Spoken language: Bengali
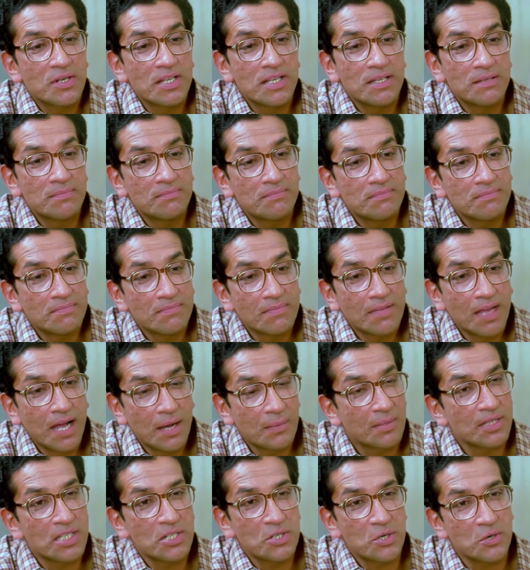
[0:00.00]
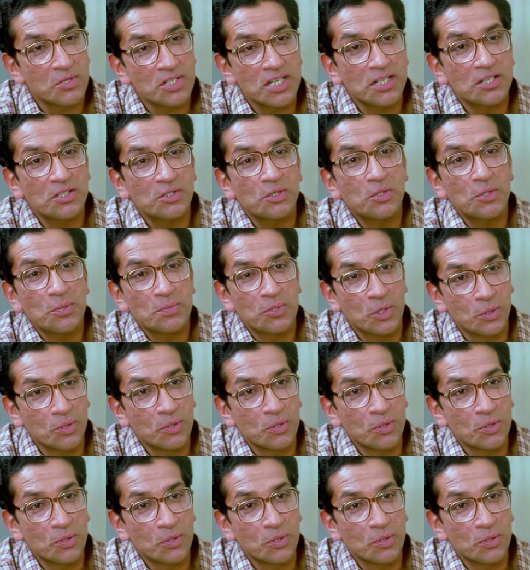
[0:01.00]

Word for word: আসলে আমাদের সংসারটা খুব